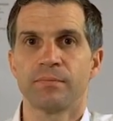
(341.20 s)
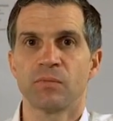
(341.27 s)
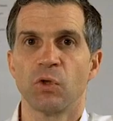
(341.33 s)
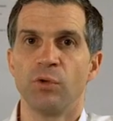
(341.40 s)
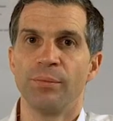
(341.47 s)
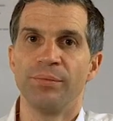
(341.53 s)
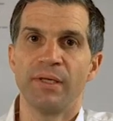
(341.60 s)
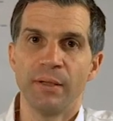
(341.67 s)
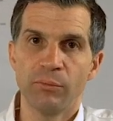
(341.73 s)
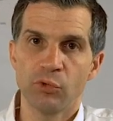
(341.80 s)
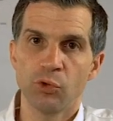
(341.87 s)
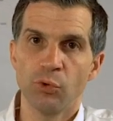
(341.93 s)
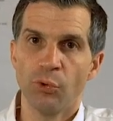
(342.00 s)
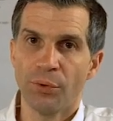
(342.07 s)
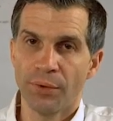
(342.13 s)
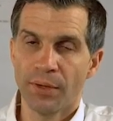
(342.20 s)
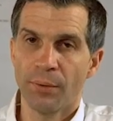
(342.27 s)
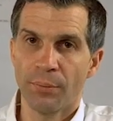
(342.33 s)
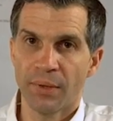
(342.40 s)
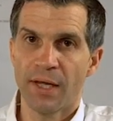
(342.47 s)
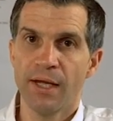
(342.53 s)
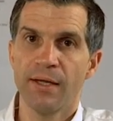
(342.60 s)
Und um dem zu
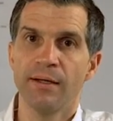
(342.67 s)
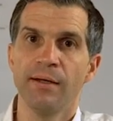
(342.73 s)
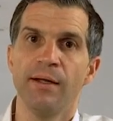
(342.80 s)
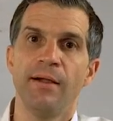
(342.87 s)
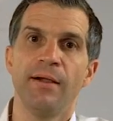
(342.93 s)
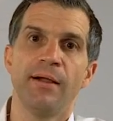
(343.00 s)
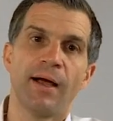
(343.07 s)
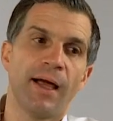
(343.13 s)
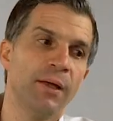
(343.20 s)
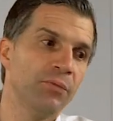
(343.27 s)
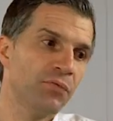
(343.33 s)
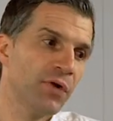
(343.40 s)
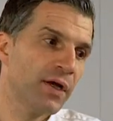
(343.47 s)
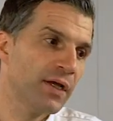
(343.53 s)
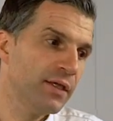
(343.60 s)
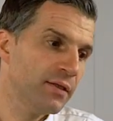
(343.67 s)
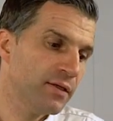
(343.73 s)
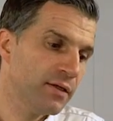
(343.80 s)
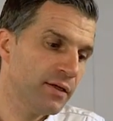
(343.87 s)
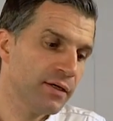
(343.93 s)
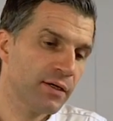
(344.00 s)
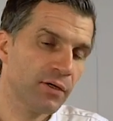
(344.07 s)
umgehen, einfach
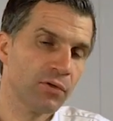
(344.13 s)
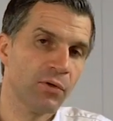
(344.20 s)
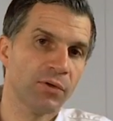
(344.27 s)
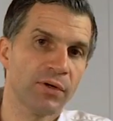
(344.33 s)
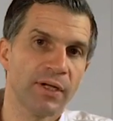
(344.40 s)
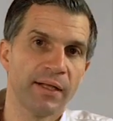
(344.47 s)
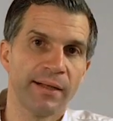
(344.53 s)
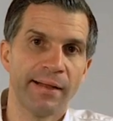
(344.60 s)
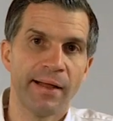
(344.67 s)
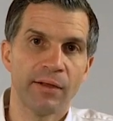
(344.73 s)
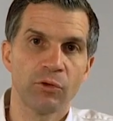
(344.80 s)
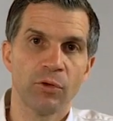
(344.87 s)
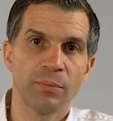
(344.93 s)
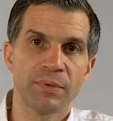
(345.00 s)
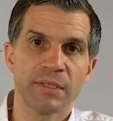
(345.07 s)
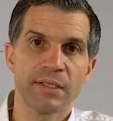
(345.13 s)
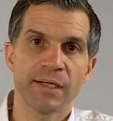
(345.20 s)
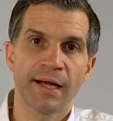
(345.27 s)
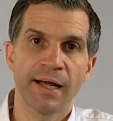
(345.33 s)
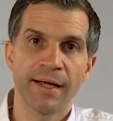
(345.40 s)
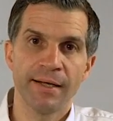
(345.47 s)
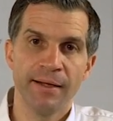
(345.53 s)
hinterher Chlorgranaten noch ein bisschen
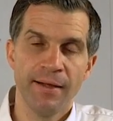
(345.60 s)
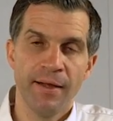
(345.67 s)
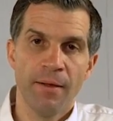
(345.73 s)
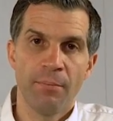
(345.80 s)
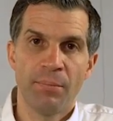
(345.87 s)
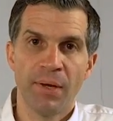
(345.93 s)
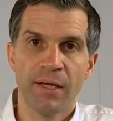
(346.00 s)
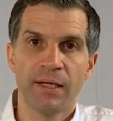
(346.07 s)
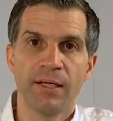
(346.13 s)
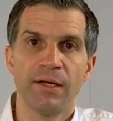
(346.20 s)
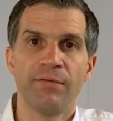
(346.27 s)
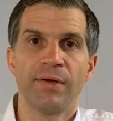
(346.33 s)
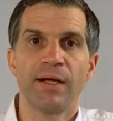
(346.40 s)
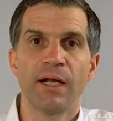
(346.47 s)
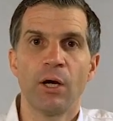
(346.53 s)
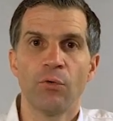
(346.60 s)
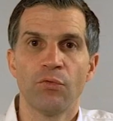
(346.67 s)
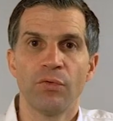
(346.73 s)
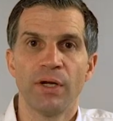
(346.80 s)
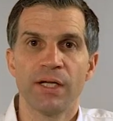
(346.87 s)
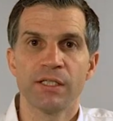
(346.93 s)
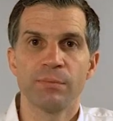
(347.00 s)
rein, Becken ein wenig
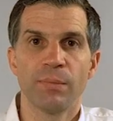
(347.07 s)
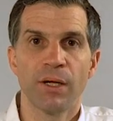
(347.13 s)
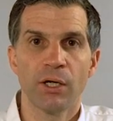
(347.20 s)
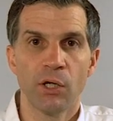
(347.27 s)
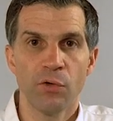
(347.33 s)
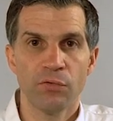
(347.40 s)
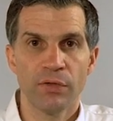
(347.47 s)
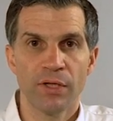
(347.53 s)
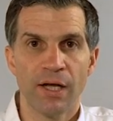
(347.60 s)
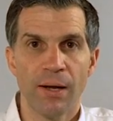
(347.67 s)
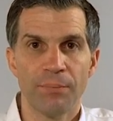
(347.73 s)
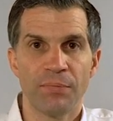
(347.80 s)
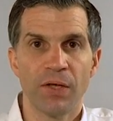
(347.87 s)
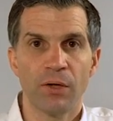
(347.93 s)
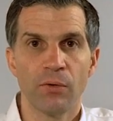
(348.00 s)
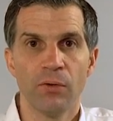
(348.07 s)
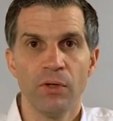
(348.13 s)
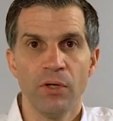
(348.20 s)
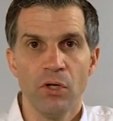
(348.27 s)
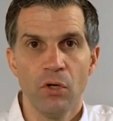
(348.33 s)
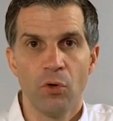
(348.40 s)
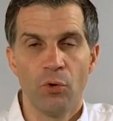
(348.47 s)
laufen lassen bei geöffneter Abdeckung
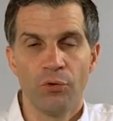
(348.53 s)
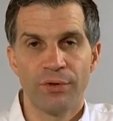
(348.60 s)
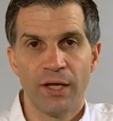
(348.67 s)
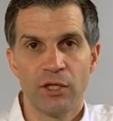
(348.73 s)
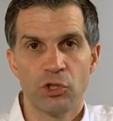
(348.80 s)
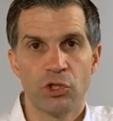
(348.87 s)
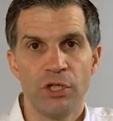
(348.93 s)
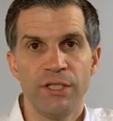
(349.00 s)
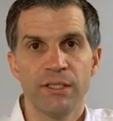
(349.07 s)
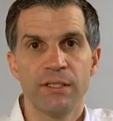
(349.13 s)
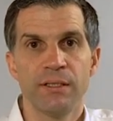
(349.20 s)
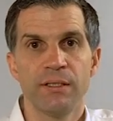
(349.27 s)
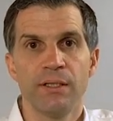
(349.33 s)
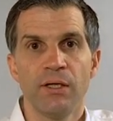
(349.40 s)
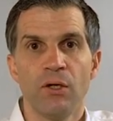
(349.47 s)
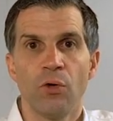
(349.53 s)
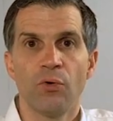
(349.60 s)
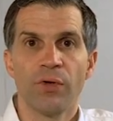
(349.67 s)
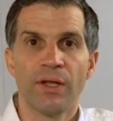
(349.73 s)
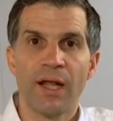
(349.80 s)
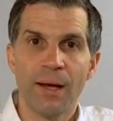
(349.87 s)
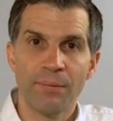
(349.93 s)
und dann schließen. Und
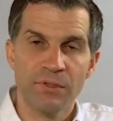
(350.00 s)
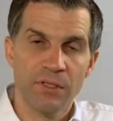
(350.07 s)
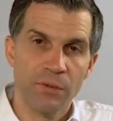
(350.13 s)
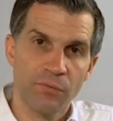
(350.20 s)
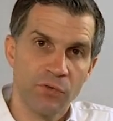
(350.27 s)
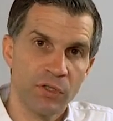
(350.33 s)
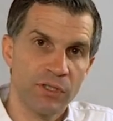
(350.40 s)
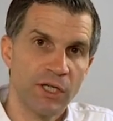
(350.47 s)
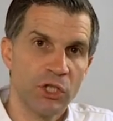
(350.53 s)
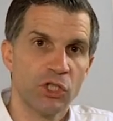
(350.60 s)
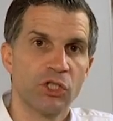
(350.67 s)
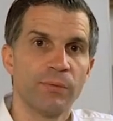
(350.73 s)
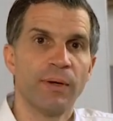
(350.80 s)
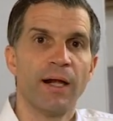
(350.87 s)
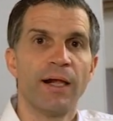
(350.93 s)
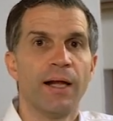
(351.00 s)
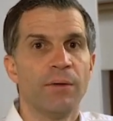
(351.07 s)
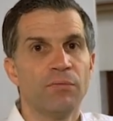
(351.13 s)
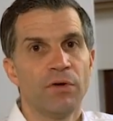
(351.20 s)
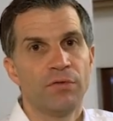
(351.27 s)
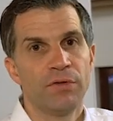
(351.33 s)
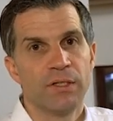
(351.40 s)
dann habt ihr fürs nächste Mal
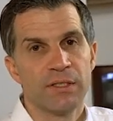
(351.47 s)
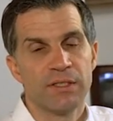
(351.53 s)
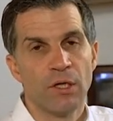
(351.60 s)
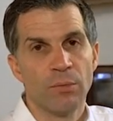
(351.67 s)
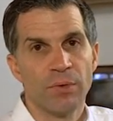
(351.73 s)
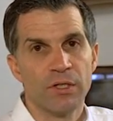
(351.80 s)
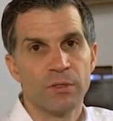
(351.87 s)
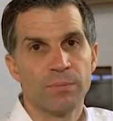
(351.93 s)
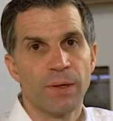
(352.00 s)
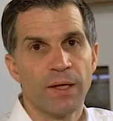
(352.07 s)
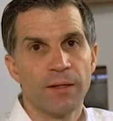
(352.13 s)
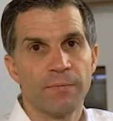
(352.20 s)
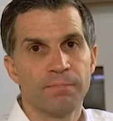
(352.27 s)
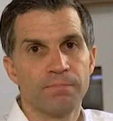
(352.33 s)
einfach wieder sauberes Becken.